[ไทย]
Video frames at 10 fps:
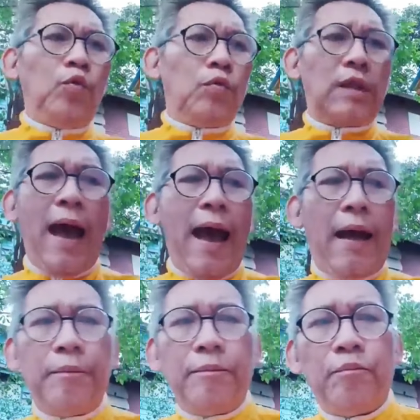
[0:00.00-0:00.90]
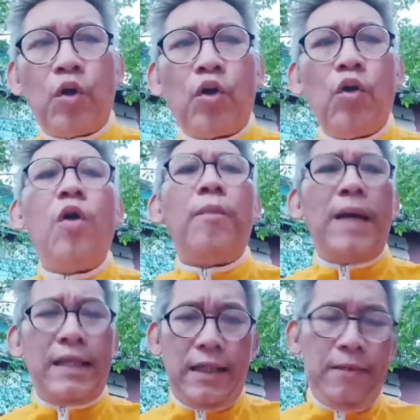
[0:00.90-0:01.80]
กอย่างบนโลกใบ
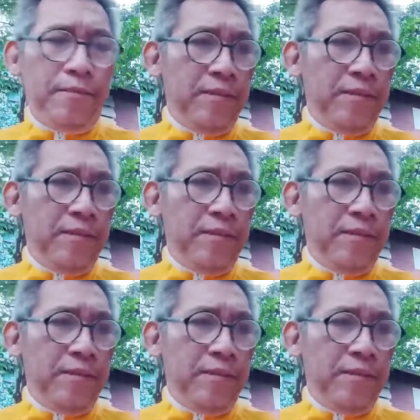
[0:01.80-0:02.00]
นี้